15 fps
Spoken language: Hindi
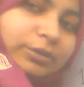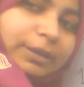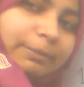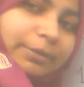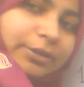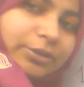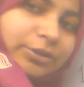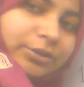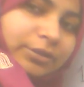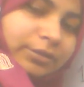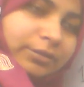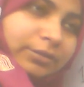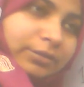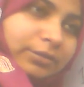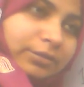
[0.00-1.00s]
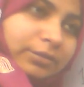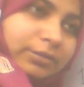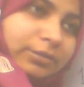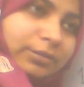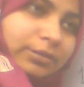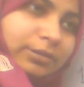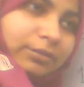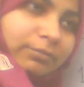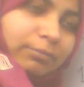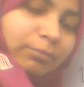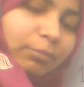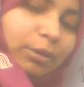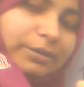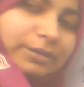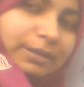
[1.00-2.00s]
टू टेम्परेचर
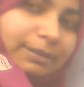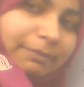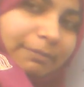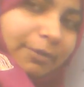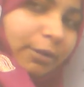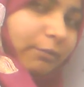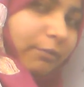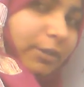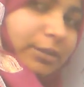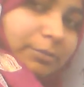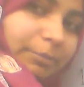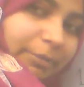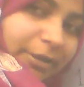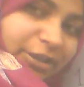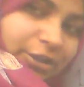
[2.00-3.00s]
बॉयल्स लॉ में पढ़ा हुआ है जिसमें